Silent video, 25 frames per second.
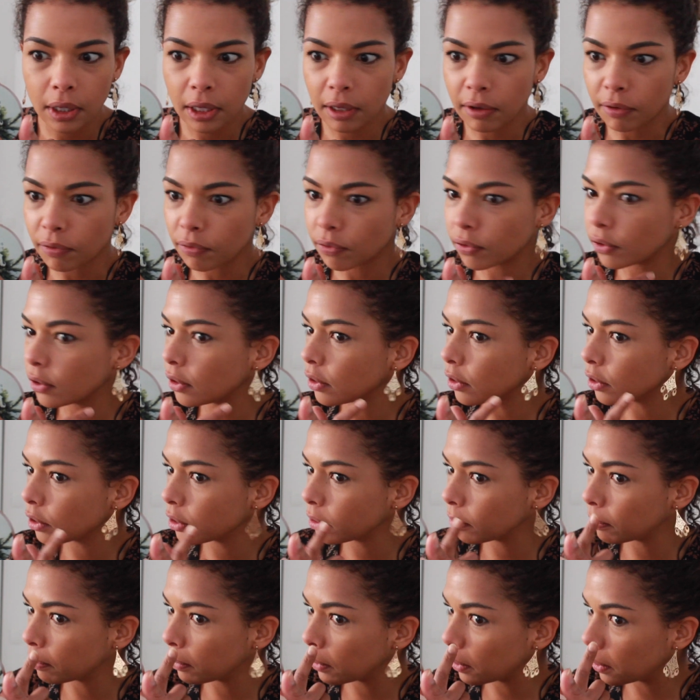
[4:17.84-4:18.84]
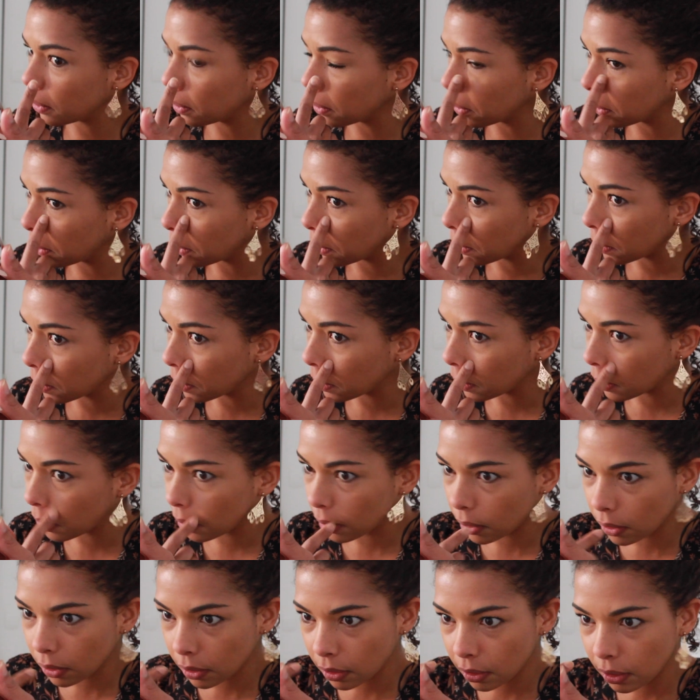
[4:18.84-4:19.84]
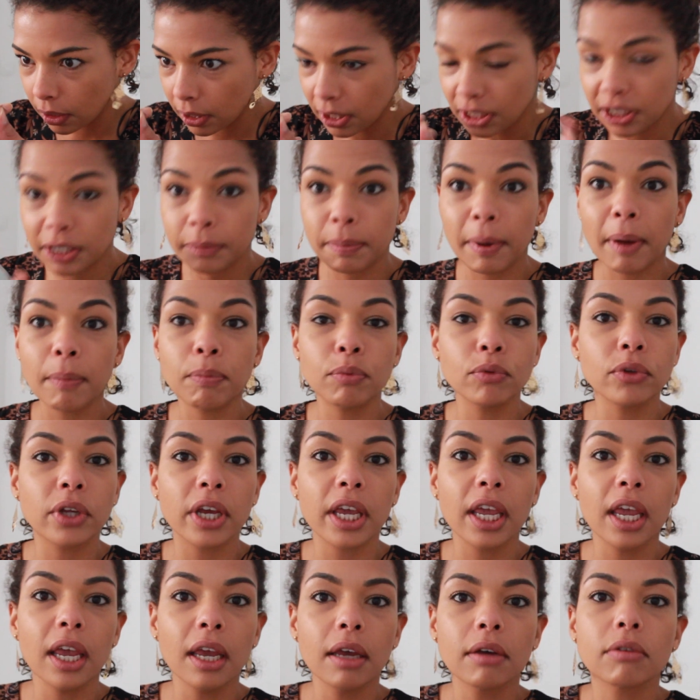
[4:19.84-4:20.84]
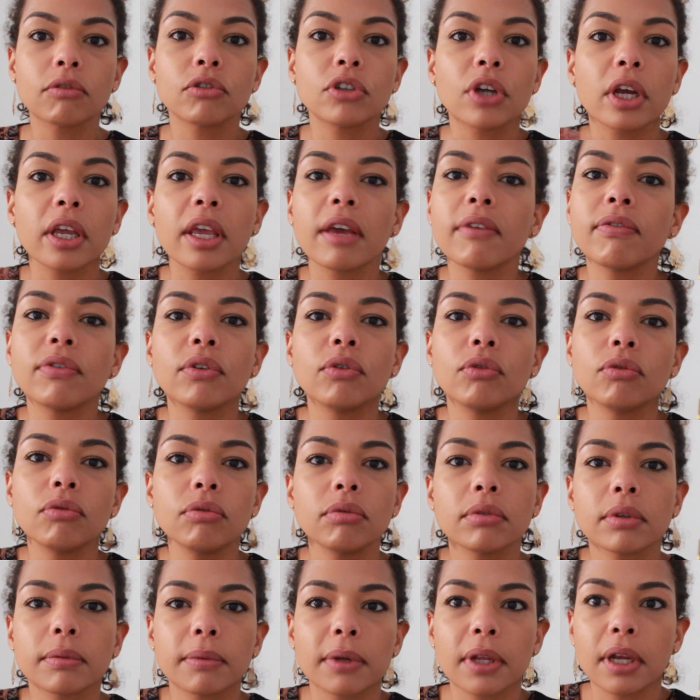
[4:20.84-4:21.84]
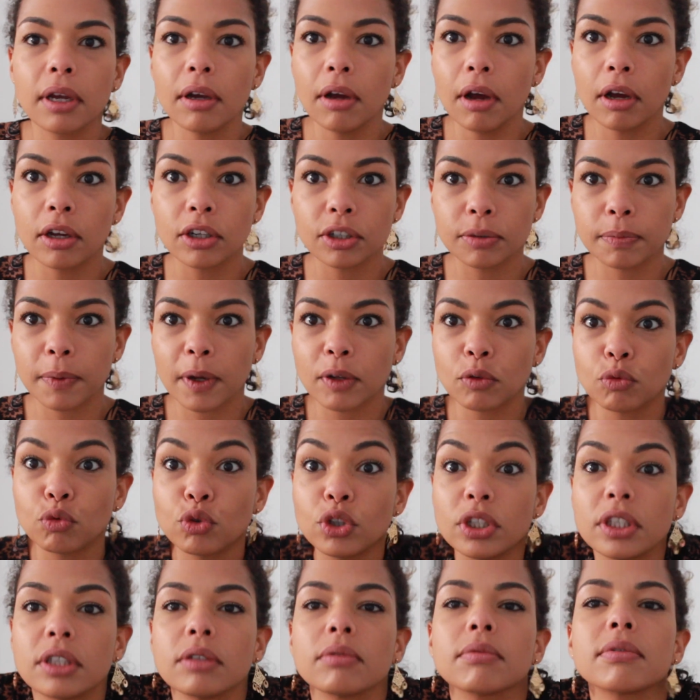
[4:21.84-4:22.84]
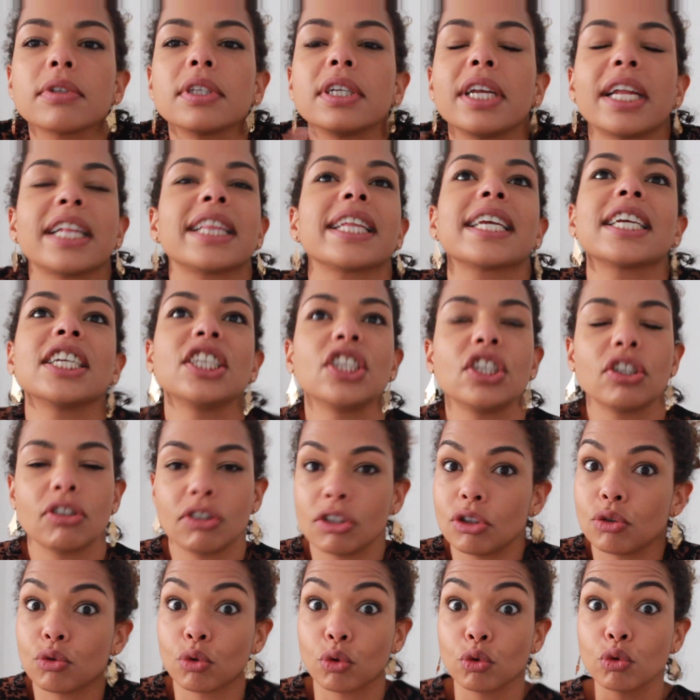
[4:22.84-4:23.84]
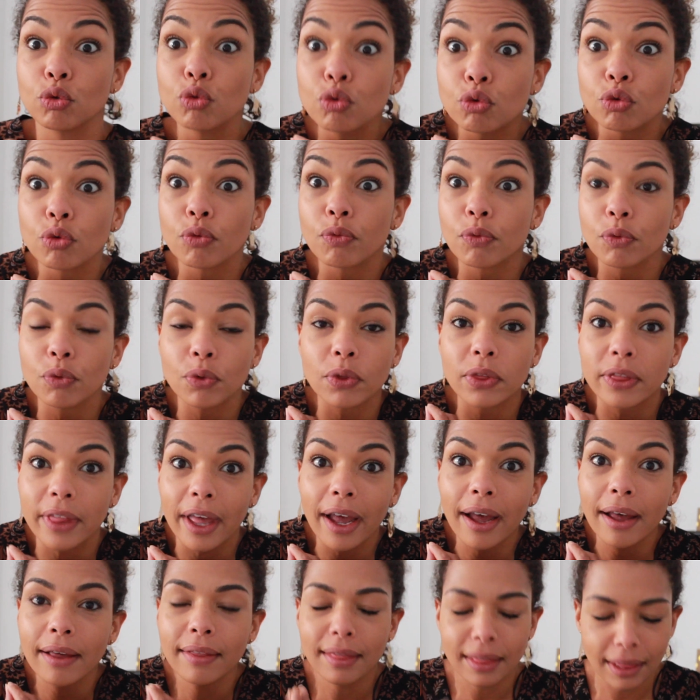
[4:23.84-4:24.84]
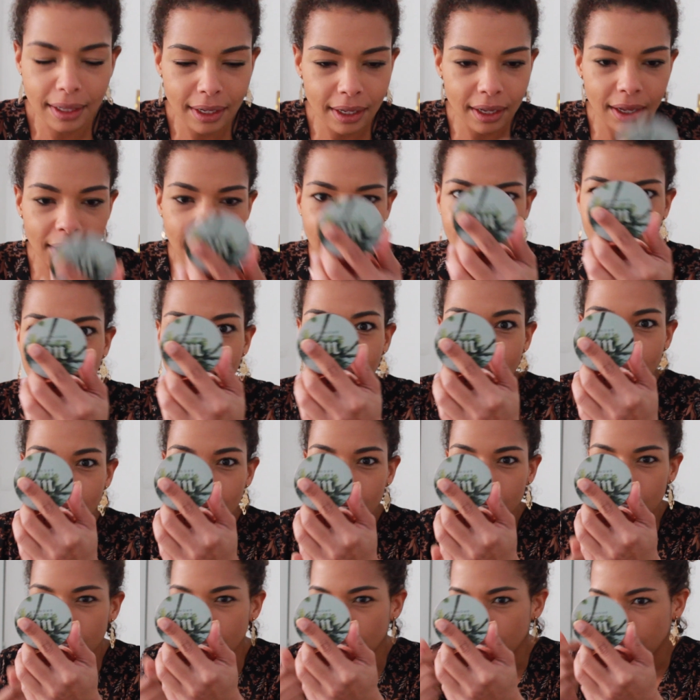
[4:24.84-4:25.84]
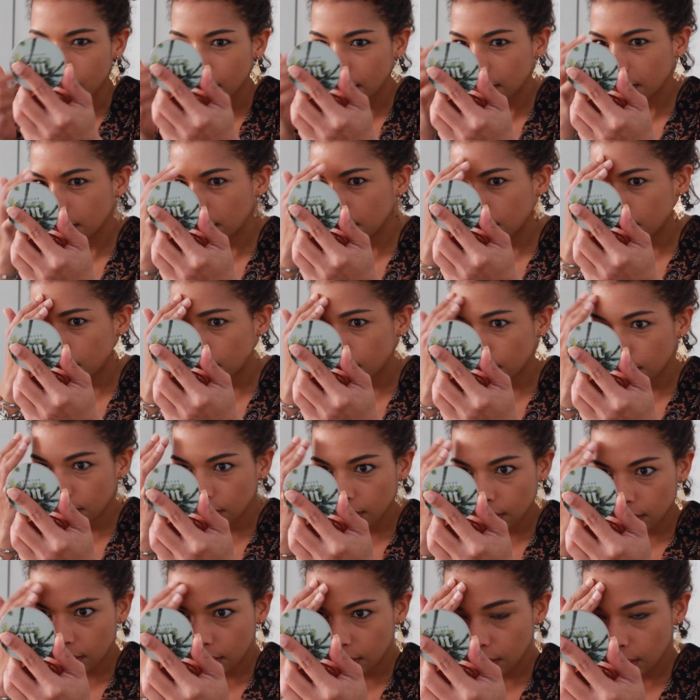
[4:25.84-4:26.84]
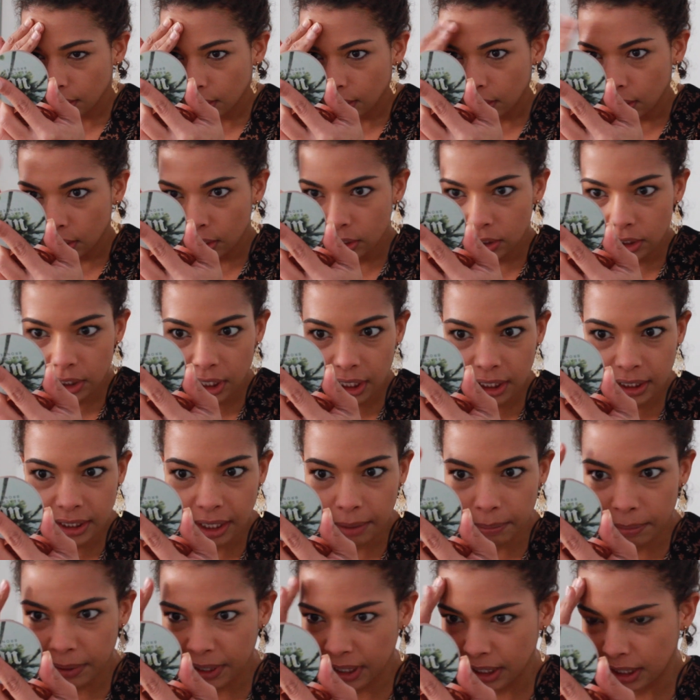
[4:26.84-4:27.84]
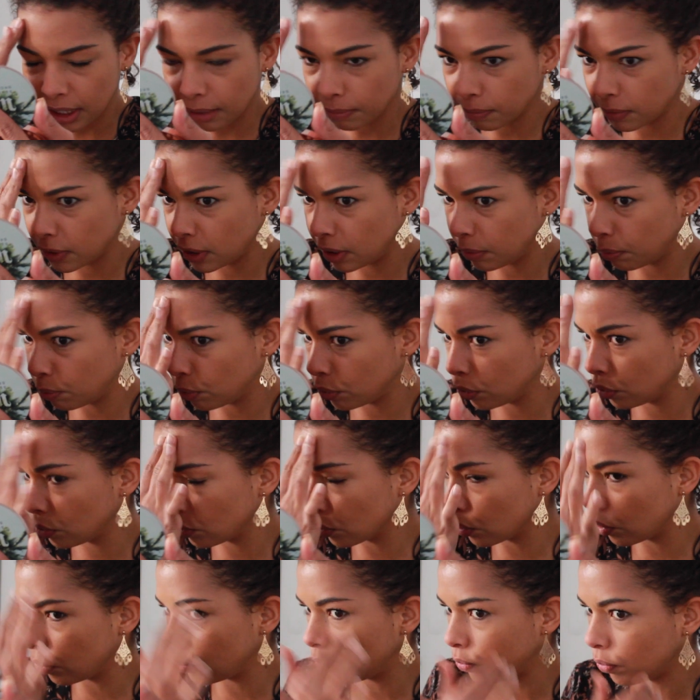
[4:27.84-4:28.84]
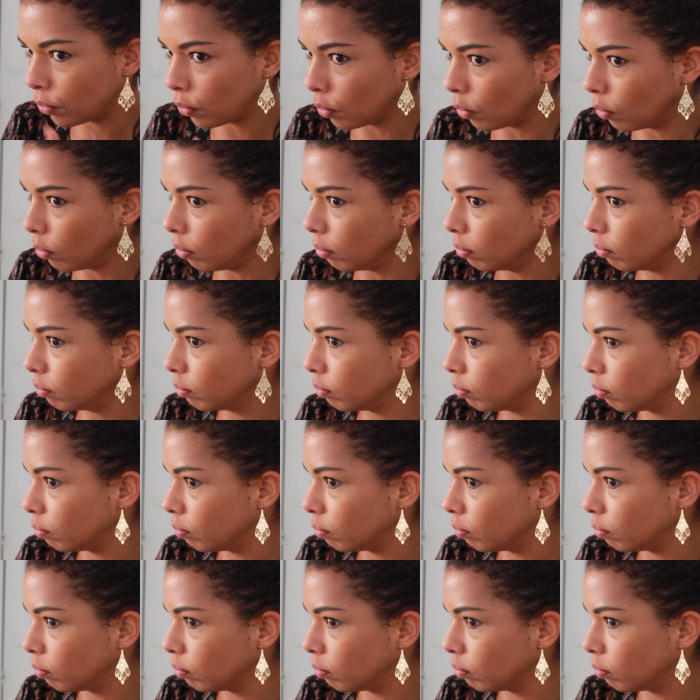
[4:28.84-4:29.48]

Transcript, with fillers: Et franchement, j'ai pas poudré, j'ai rien fait du tout, on est bien d'accord, hein. j'ai pas retouché, sinon c'est de la triche si tu retouches au fond de teint. Hein, je dirais que ça brille un petit peu sur le front